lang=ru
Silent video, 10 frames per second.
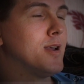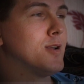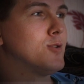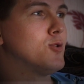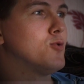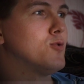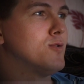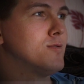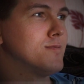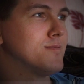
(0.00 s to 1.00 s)

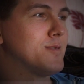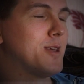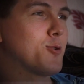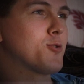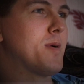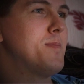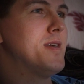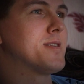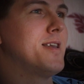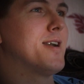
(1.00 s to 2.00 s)
Но на тот
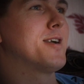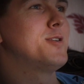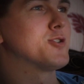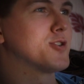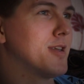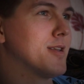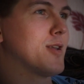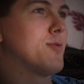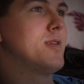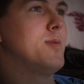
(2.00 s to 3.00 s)
момент я, конечно,
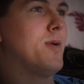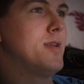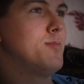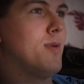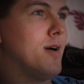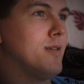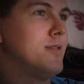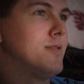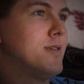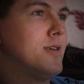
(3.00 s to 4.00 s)
этого не понимал,
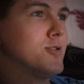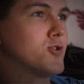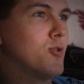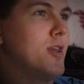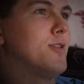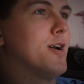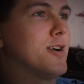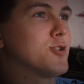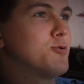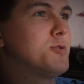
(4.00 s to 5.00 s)
что я
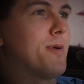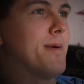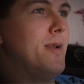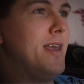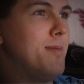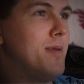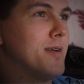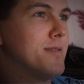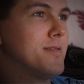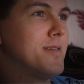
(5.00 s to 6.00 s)
нахожусь в проблеме.
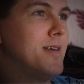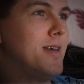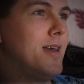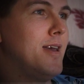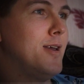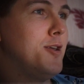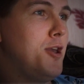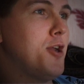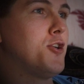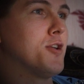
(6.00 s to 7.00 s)

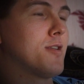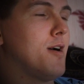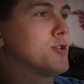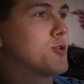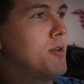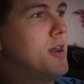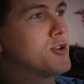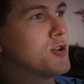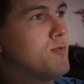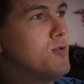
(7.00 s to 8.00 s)
Я считал, что я
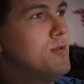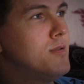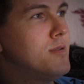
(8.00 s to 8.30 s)
живу